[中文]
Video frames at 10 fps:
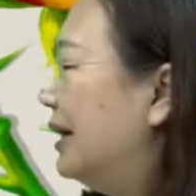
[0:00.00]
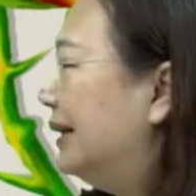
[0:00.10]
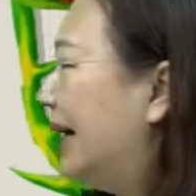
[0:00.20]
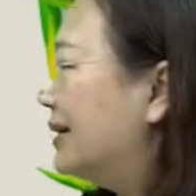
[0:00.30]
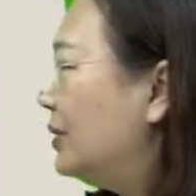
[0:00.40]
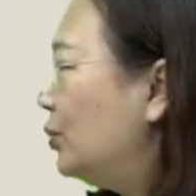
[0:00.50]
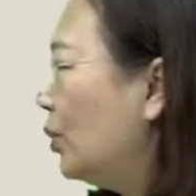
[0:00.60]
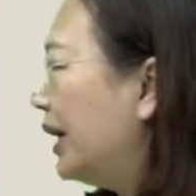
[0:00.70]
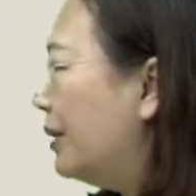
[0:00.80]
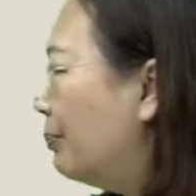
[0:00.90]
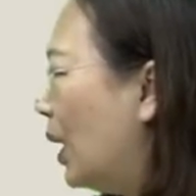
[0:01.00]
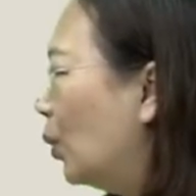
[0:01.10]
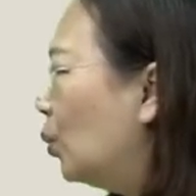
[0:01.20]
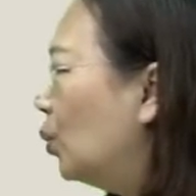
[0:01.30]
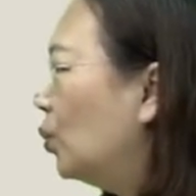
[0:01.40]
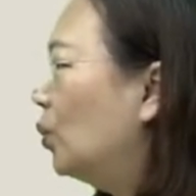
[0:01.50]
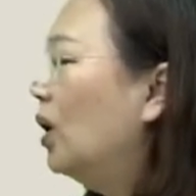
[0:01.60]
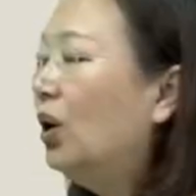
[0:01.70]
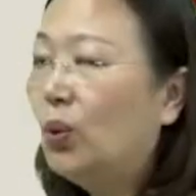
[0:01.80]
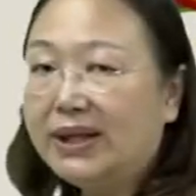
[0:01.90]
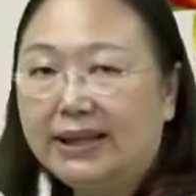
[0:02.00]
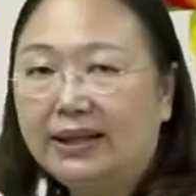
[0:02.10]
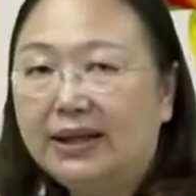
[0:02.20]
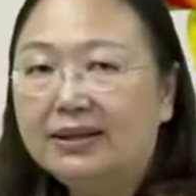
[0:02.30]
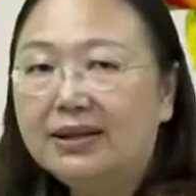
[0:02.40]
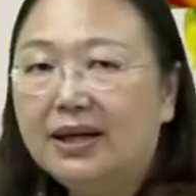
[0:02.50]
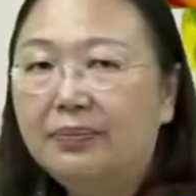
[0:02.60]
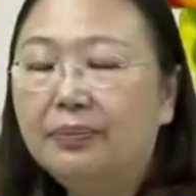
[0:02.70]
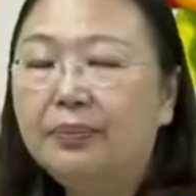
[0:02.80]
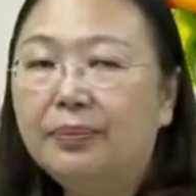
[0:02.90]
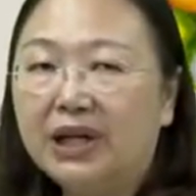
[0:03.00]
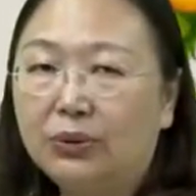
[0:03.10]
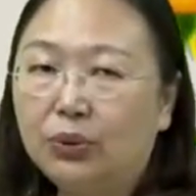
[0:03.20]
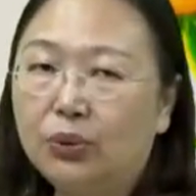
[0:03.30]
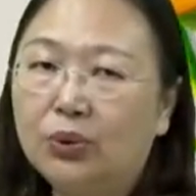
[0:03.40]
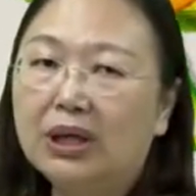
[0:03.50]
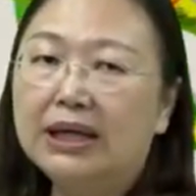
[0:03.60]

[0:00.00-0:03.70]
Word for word: 它是用来保护未成年人免于